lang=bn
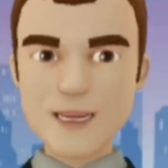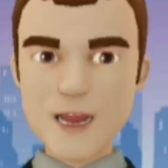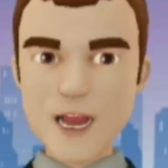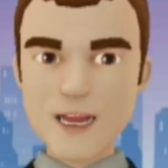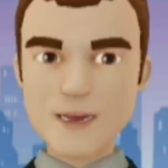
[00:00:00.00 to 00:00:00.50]
তো
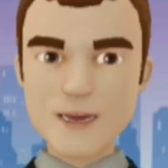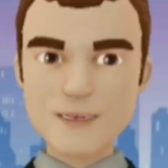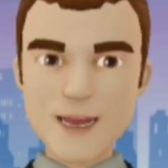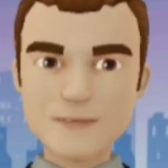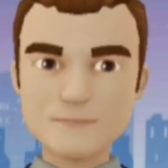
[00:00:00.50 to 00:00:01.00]
আপনি
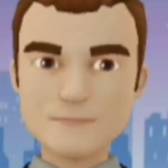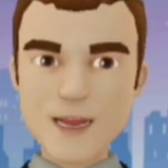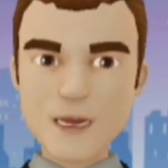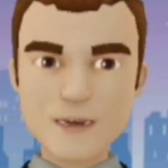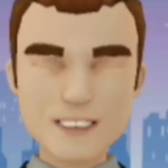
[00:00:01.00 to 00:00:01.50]
যদি
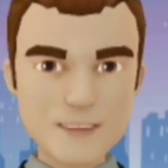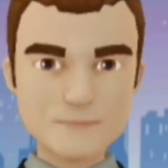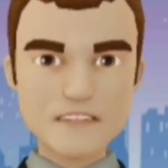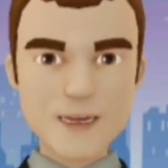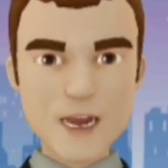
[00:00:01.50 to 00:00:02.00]
কোনো থার্ড
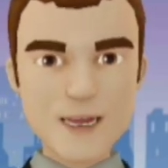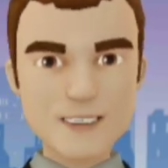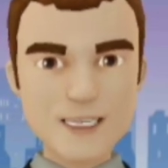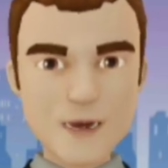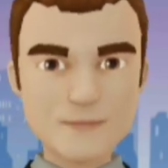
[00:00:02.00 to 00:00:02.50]
পার্টি
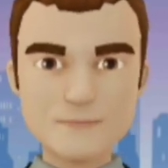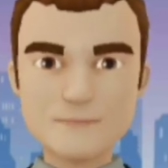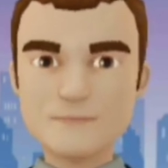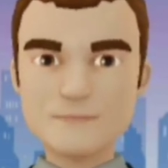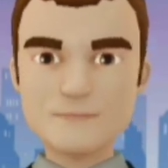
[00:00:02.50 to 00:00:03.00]
অ্যাপ্লিকেশনকে
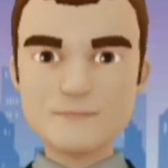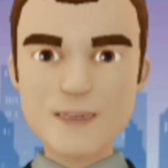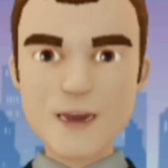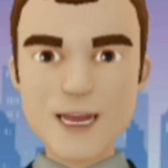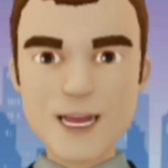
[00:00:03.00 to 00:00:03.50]

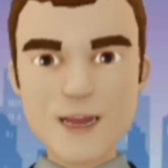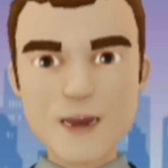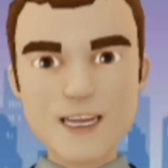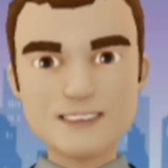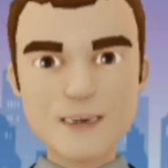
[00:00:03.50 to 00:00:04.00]
আপনার
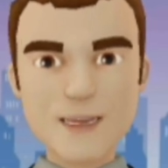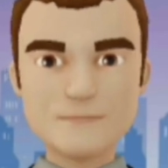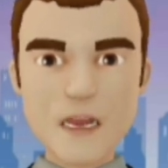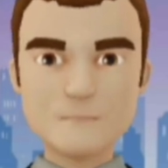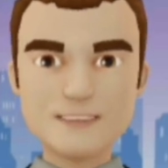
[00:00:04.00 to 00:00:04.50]
অ্যাকাউন্ট অ্যাক্সেস
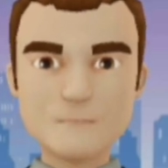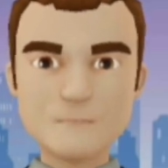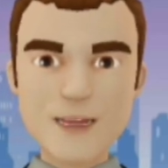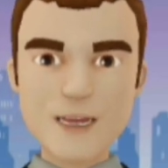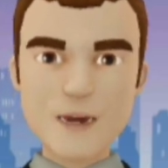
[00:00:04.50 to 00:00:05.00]
করার পারমিশন
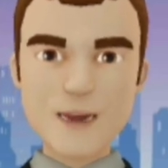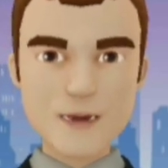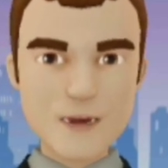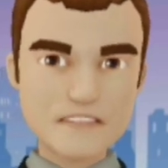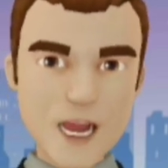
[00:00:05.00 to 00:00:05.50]
দিয়ে না থাকেন
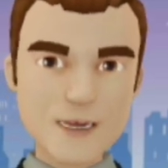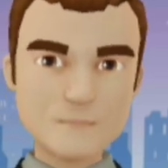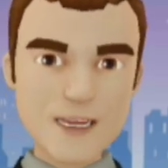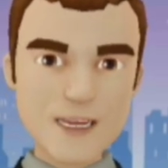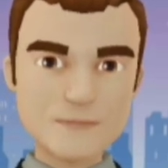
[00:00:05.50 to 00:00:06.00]
তো খুব ভালো
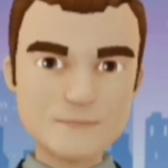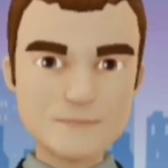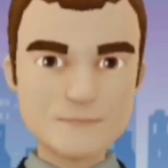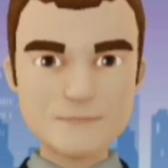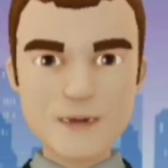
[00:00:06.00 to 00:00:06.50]
কথা
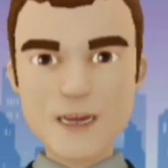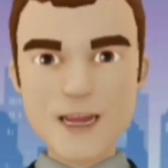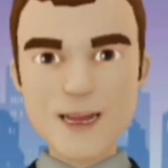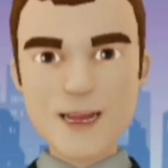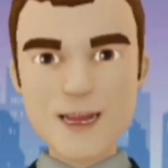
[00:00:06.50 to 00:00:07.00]
আর
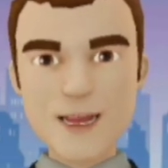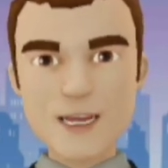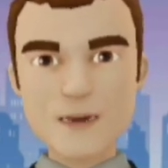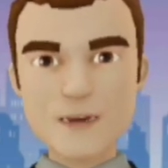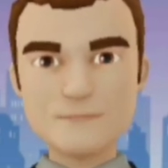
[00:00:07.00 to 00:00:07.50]
যদি দিয়েই
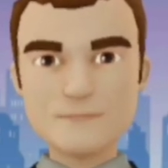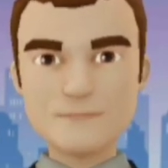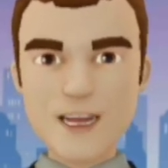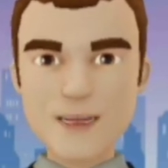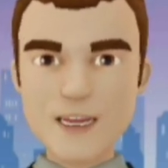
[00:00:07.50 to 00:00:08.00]
থাকেন
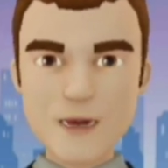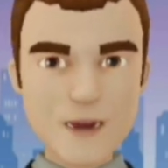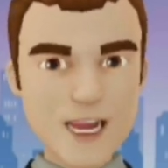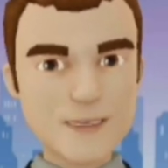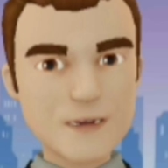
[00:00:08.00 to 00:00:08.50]
তো খুব
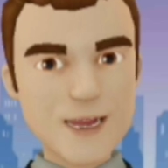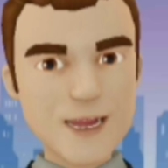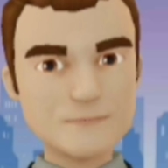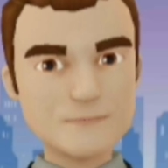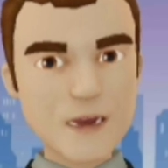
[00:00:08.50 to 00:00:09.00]
ভয়ের কিছু
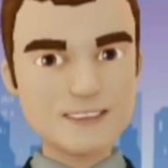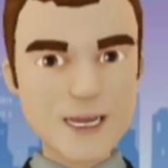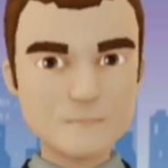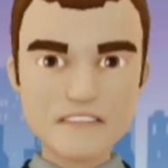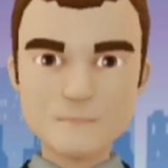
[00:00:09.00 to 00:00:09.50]
নেই আজকে
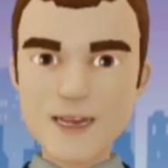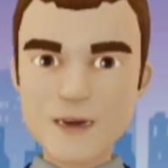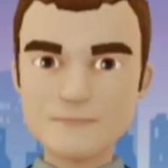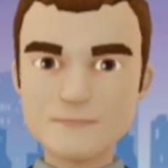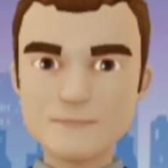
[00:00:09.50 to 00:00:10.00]
আমি আপনাদের
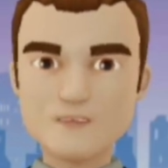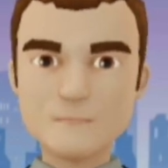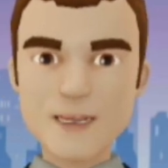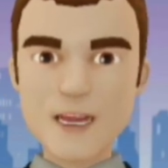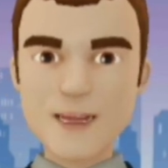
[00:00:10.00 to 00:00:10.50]

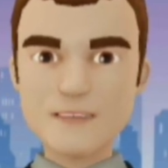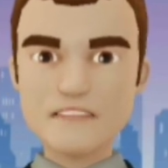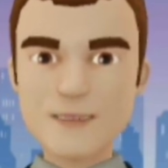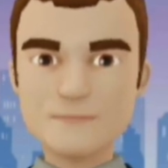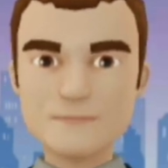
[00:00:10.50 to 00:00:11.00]
বলবো
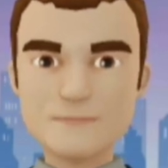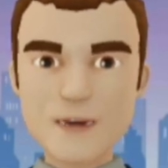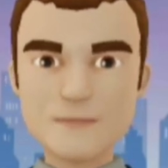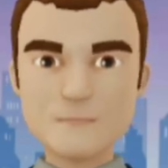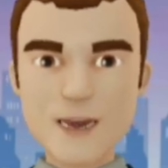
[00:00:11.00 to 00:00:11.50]
কীভাবে
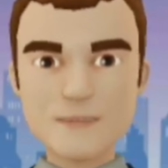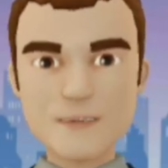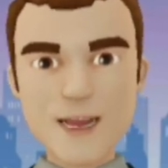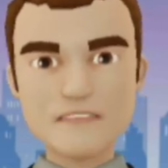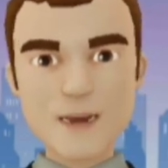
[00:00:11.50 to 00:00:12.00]
এই থার্ড
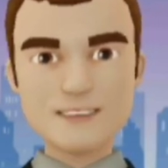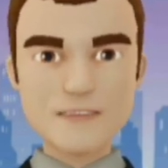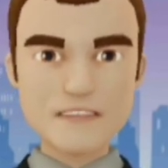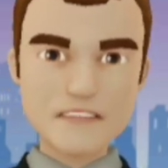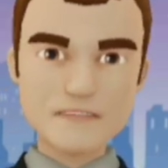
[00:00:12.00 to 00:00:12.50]
পার্টি
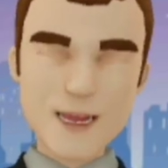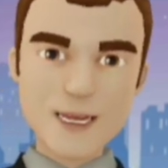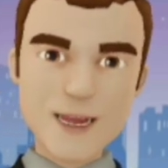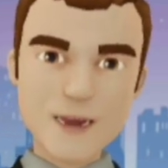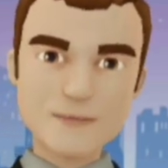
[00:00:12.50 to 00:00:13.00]
অ্যাপ্লিকেশানগুলোকে
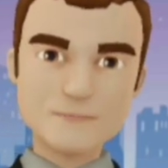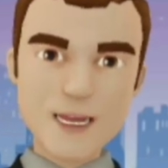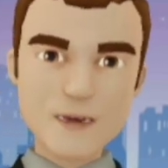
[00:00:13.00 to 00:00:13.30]
পুনরায় আপনি